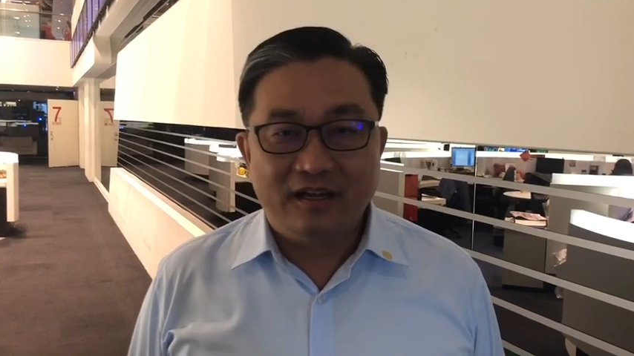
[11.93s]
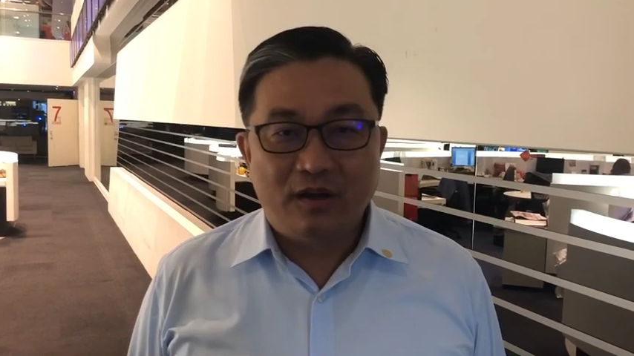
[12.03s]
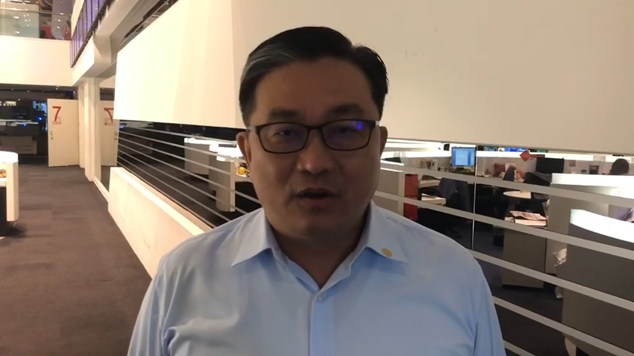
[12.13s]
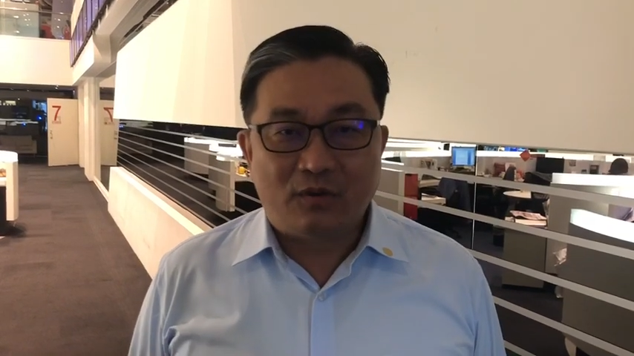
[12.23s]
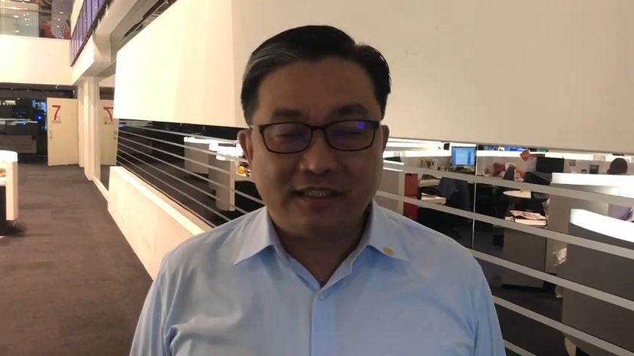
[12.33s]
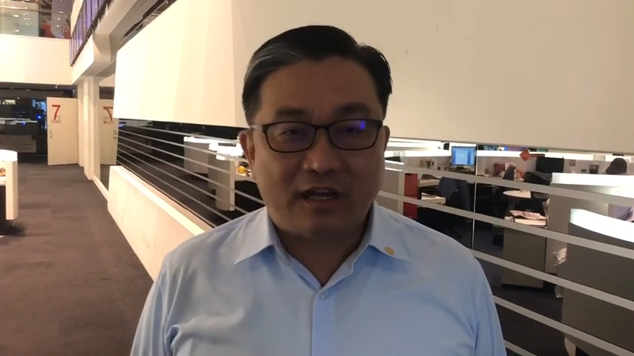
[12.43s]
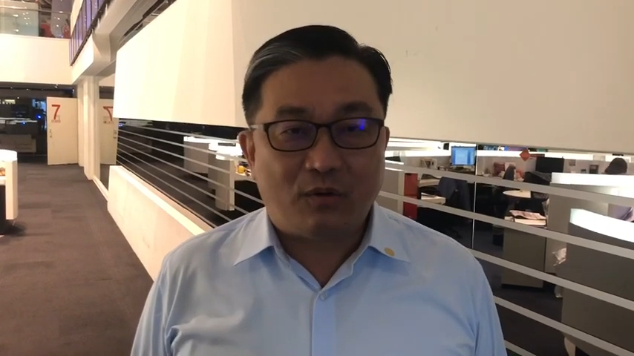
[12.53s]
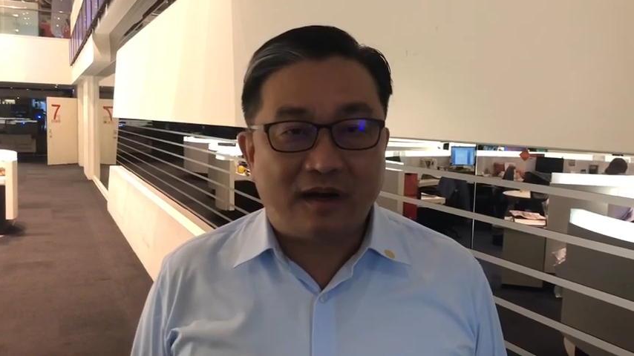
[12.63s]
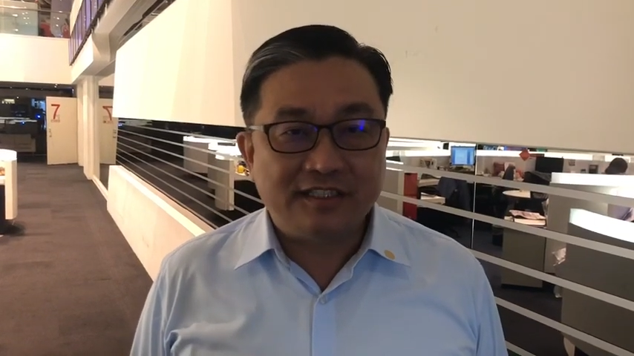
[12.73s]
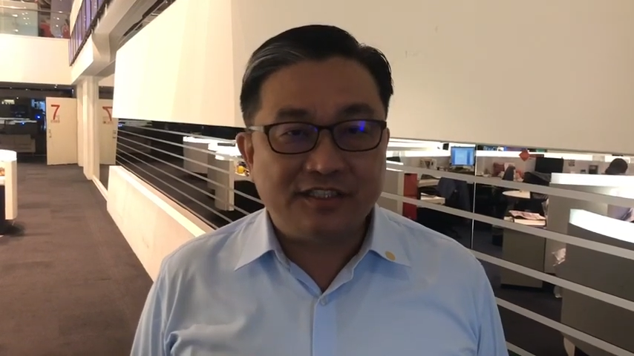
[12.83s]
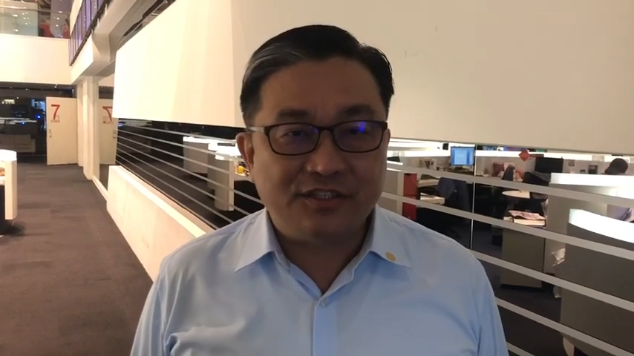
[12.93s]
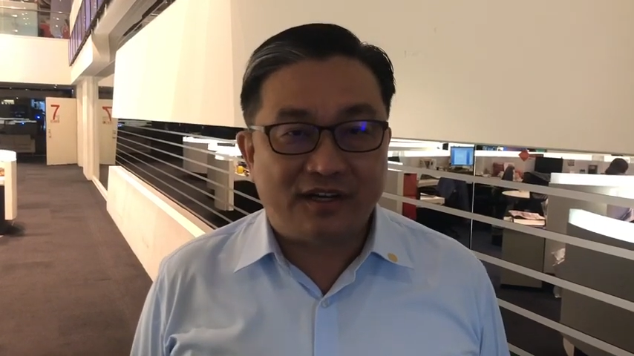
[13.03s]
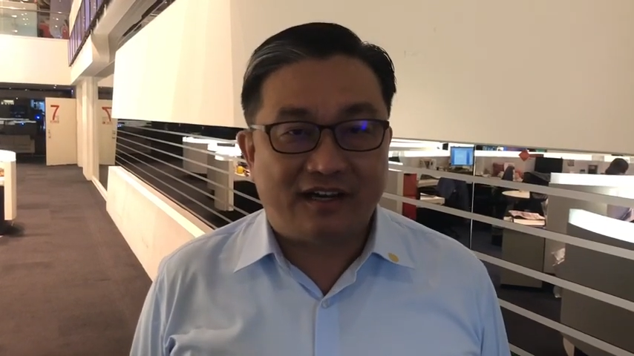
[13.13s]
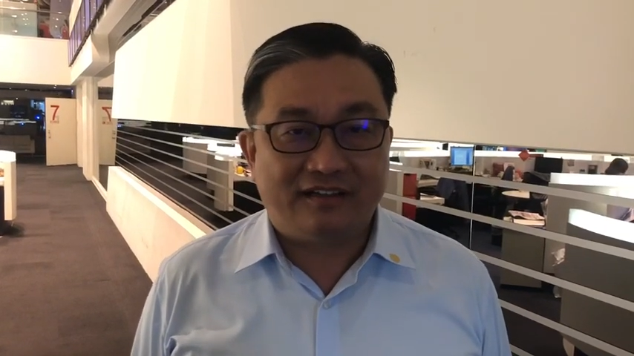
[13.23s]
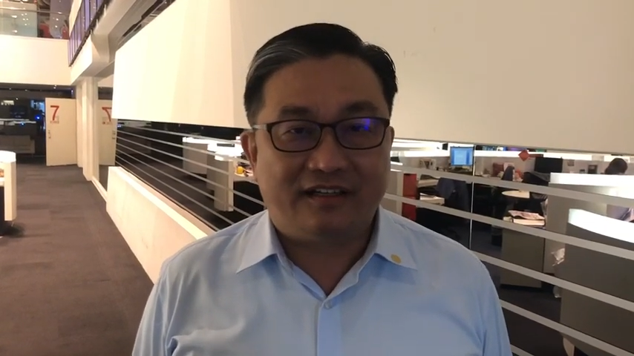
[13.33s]
光讲黄金
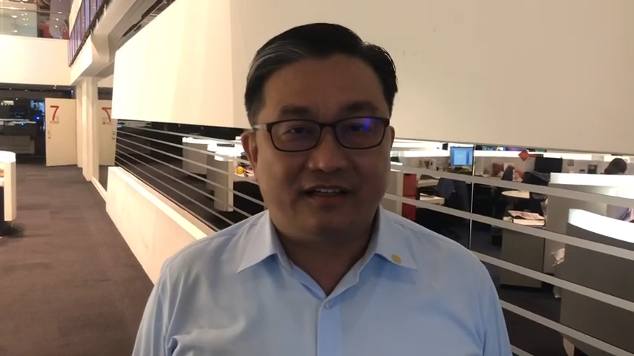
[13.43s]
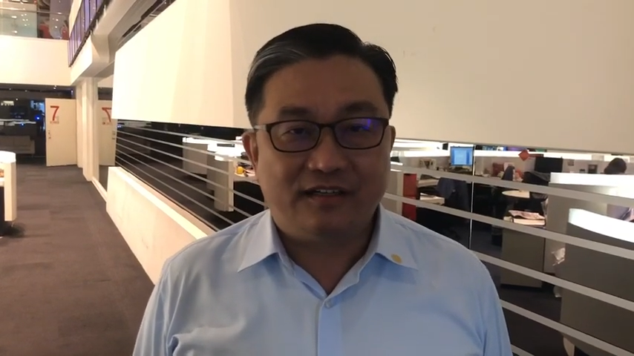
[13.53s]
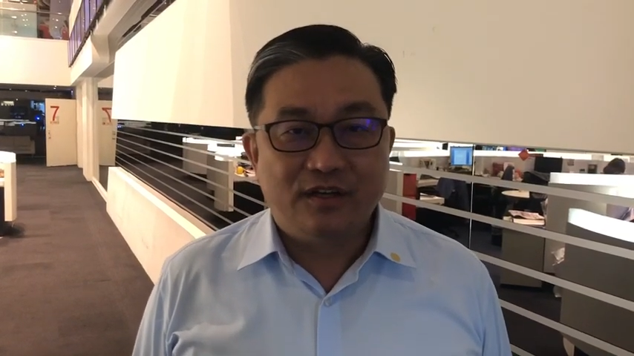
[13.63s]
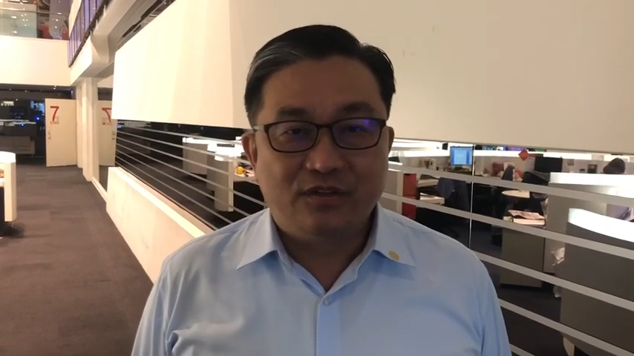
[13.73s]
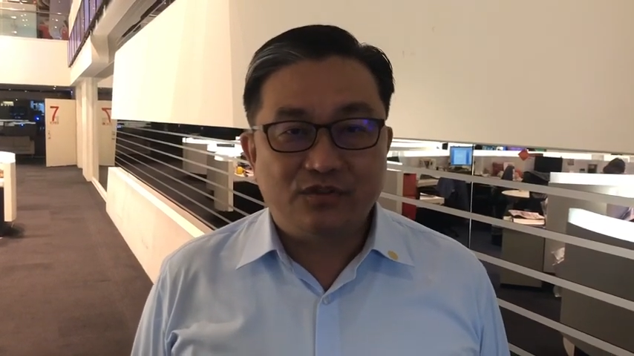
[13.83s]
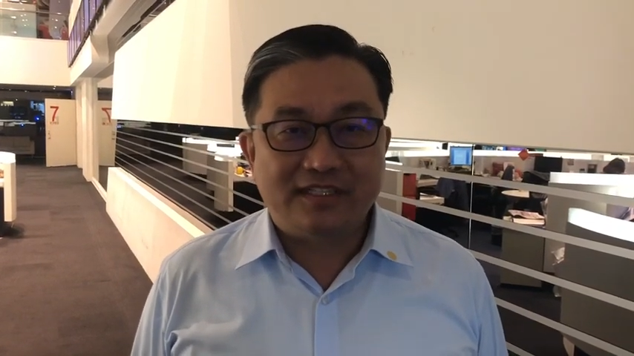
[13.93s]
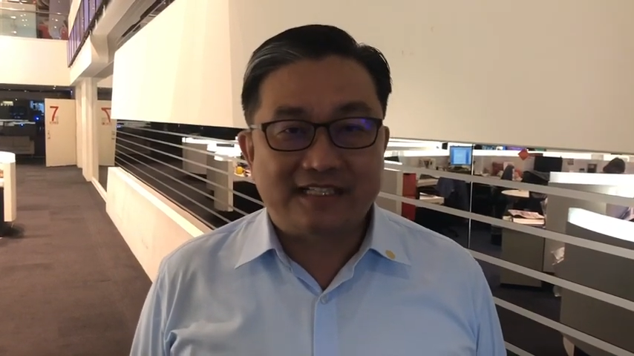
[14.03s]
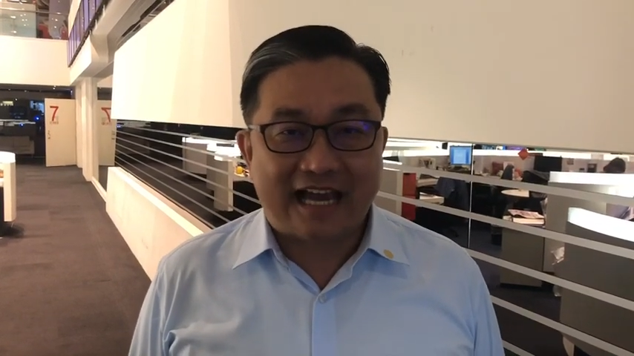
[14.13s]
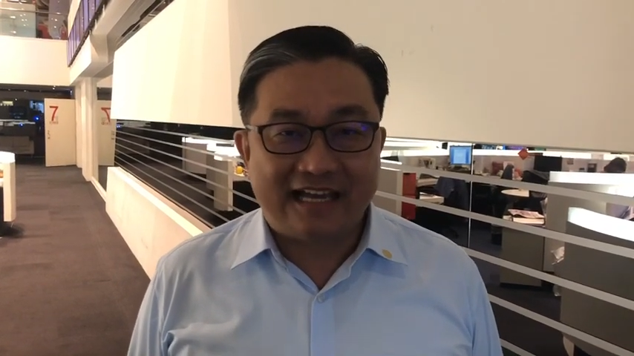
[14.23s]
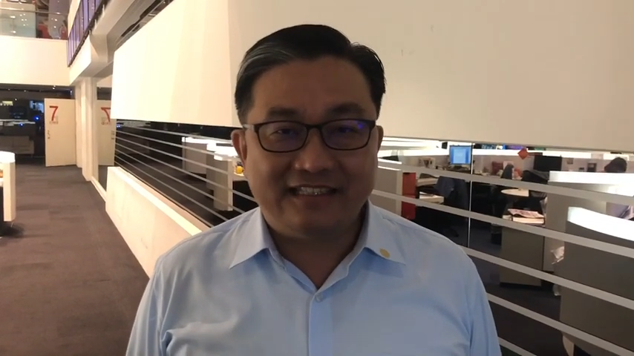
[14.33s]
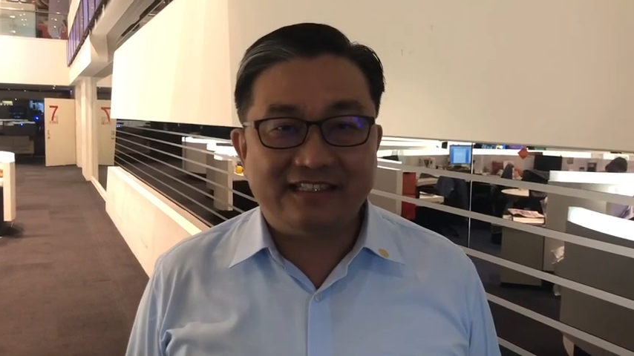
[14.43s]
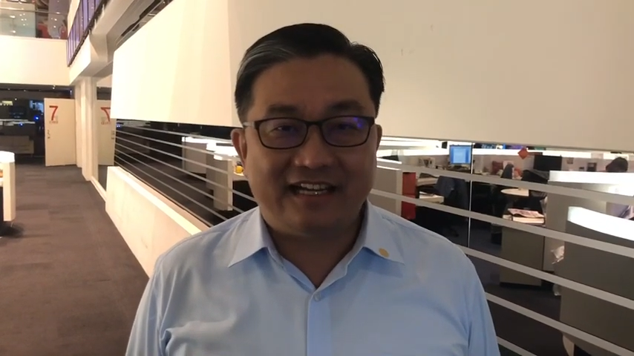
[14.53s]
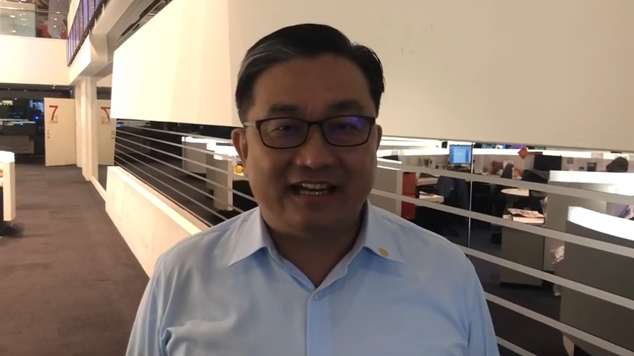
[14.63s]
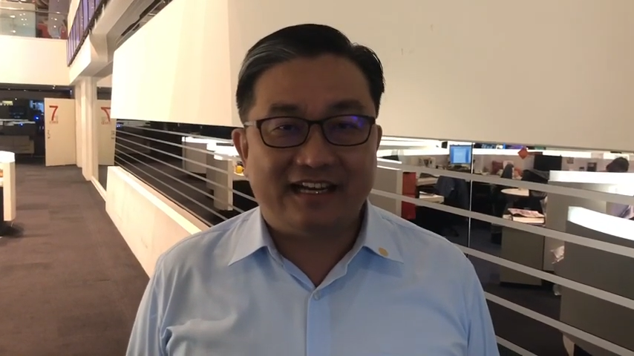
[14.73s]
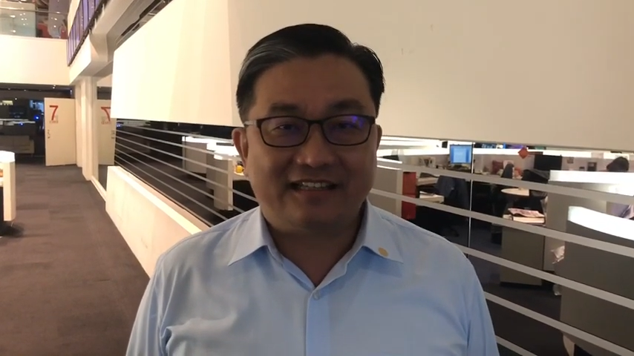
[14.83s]
就好了哈，去查一
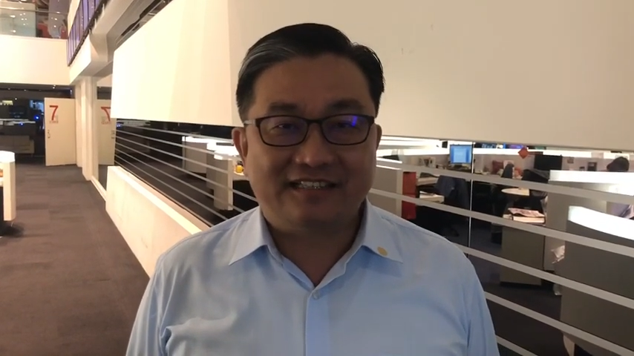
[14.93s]
下